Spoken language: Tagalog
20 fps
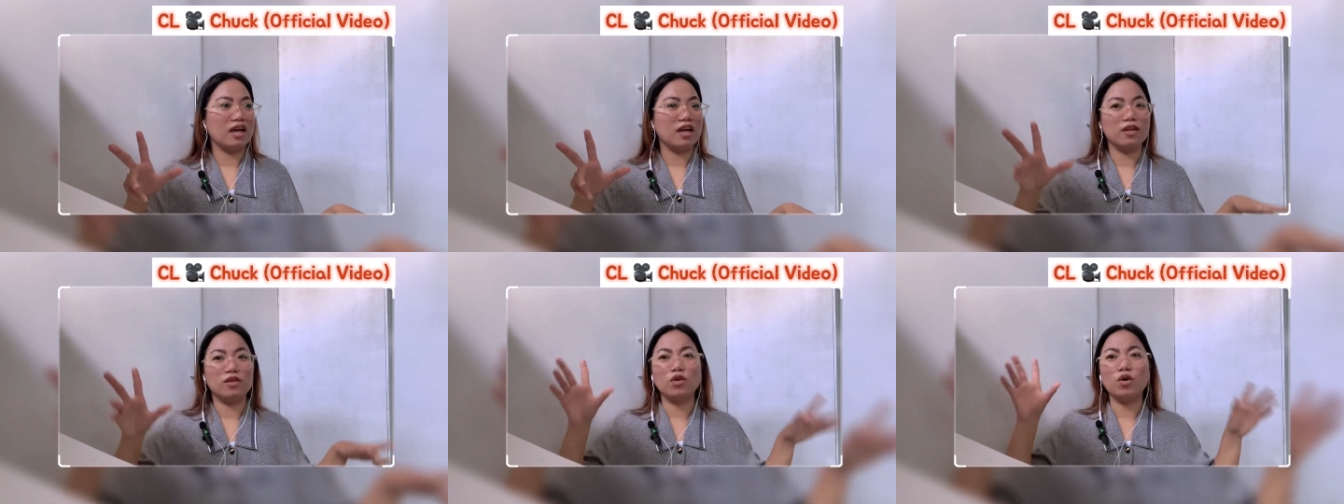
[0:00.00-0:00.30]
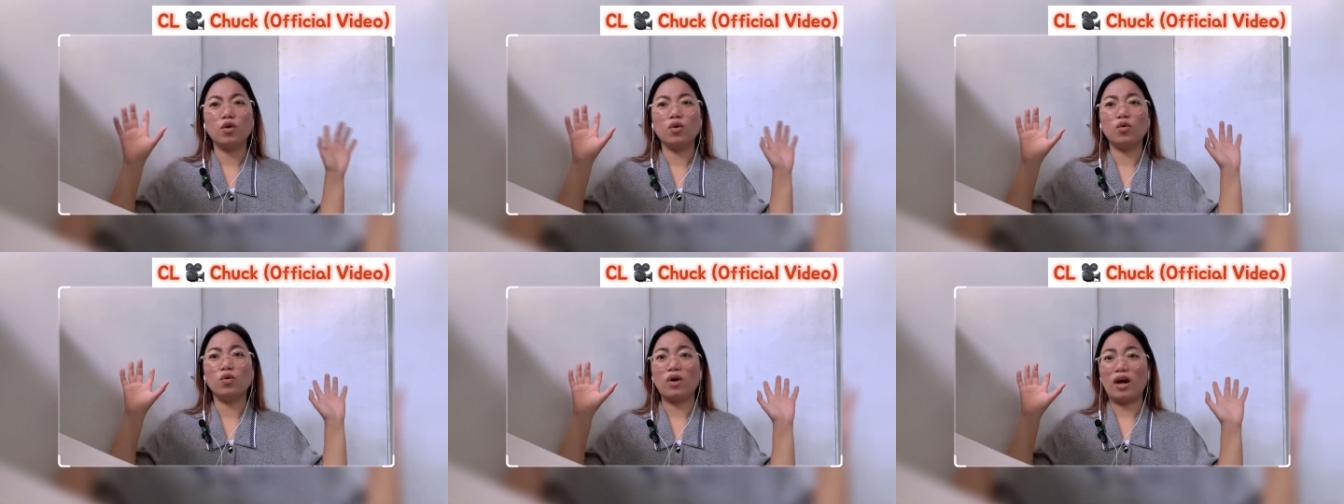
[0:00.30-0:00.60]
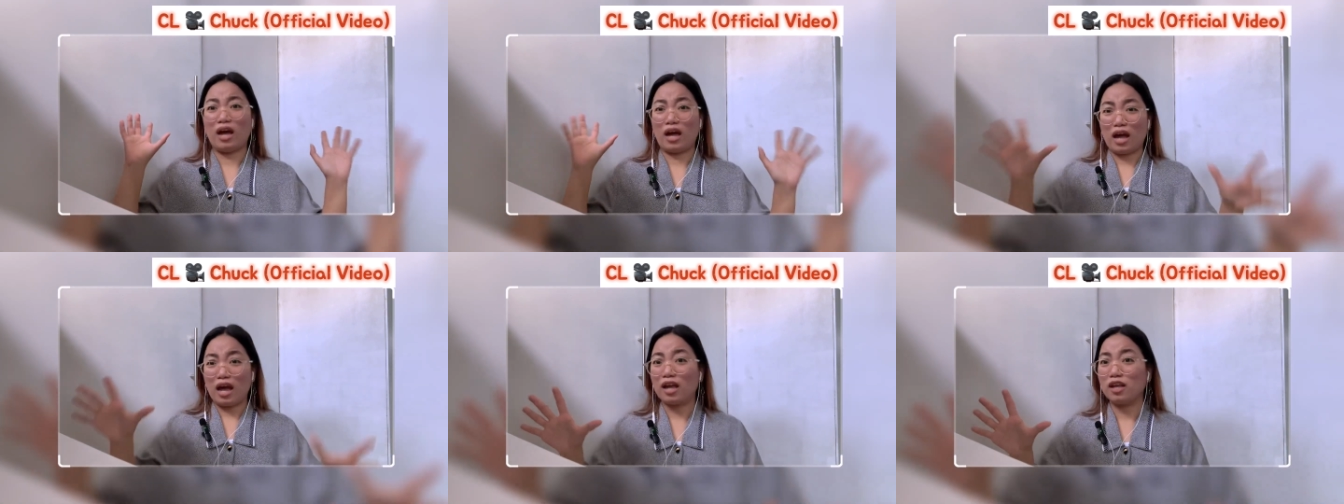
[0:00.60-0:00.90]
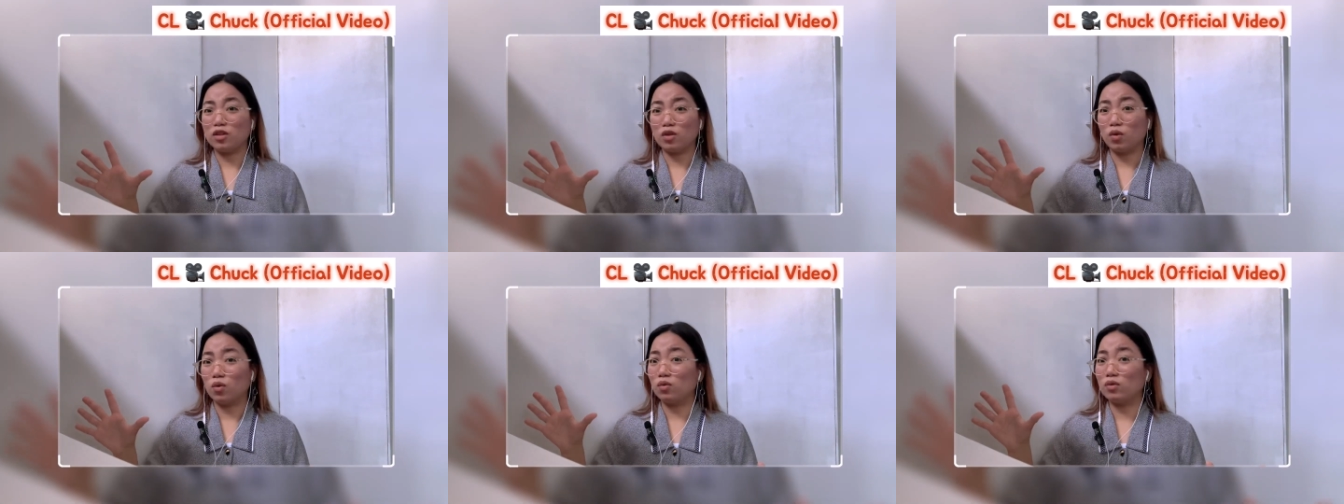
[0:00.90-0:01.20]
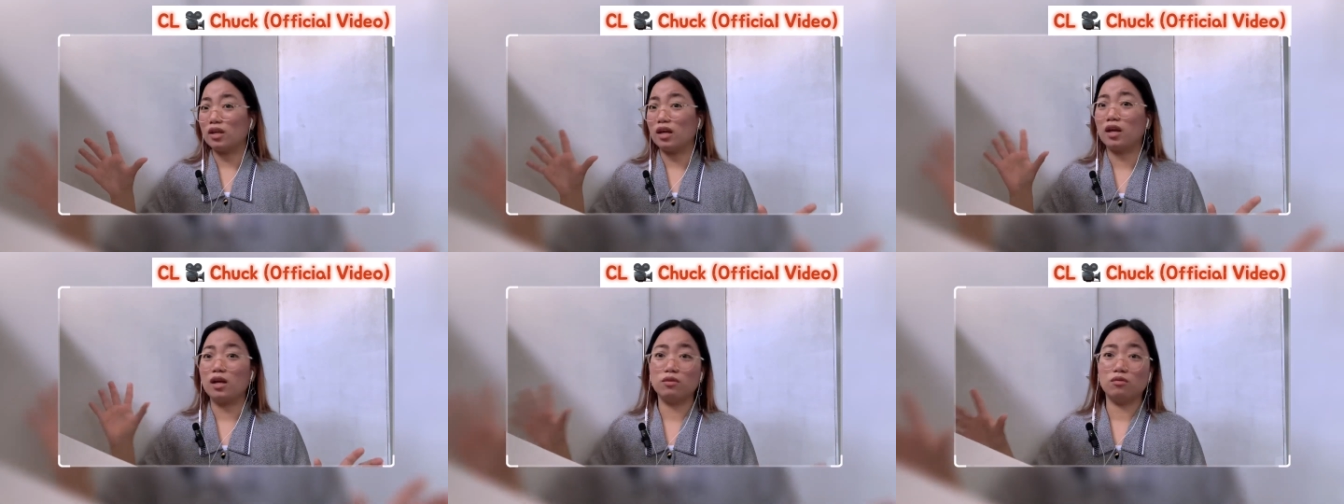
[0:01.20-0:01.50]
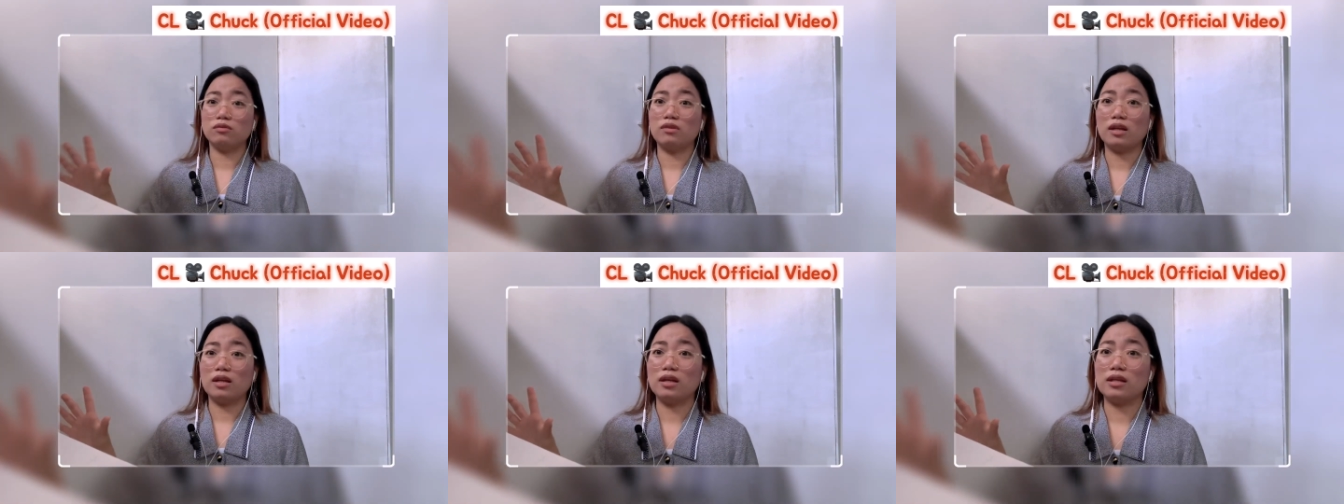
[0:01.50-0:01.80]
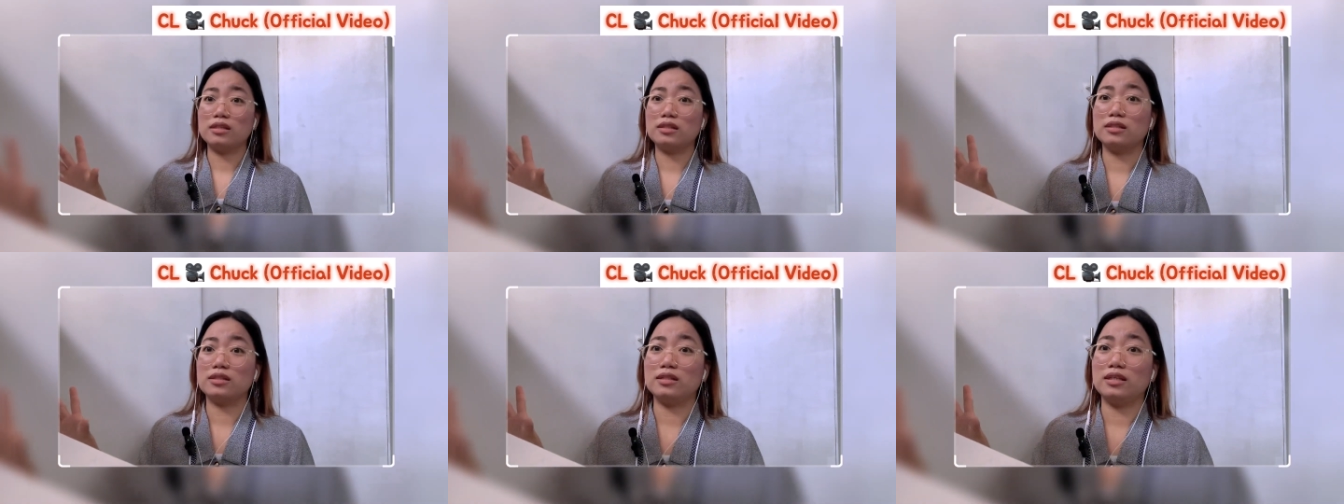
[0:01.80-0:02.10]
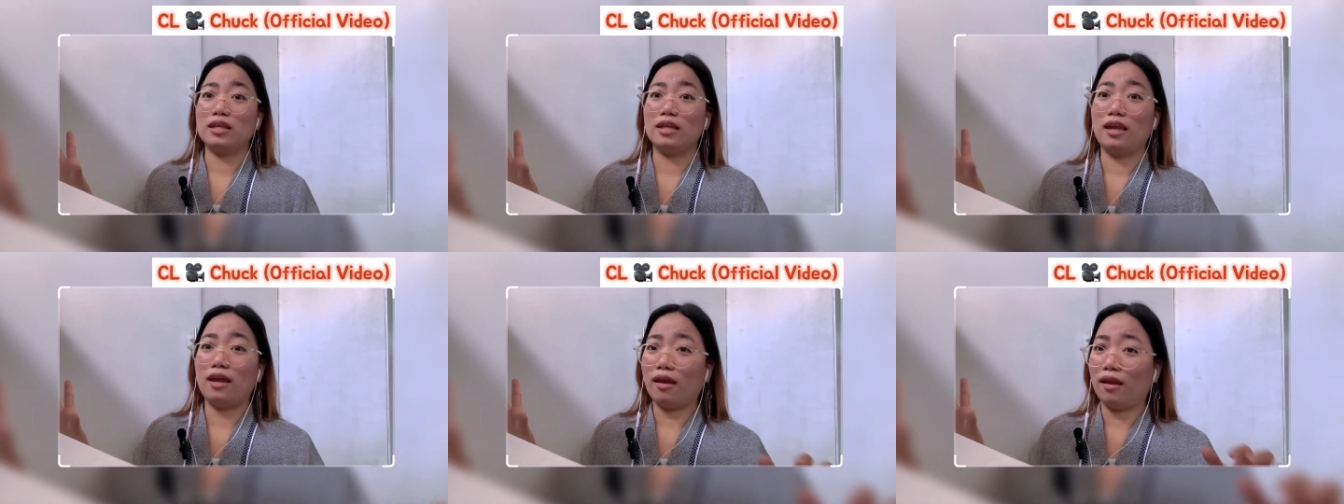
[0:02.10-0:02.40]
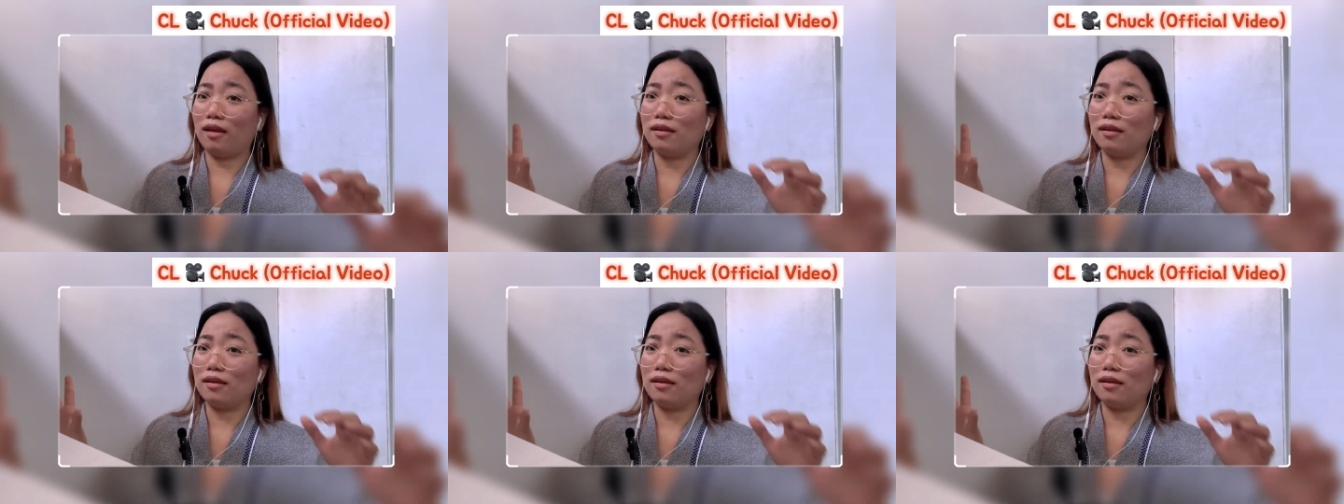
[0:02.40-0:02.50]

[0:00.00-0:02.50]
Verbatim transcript: Though, I know na ganun talaga sa CL.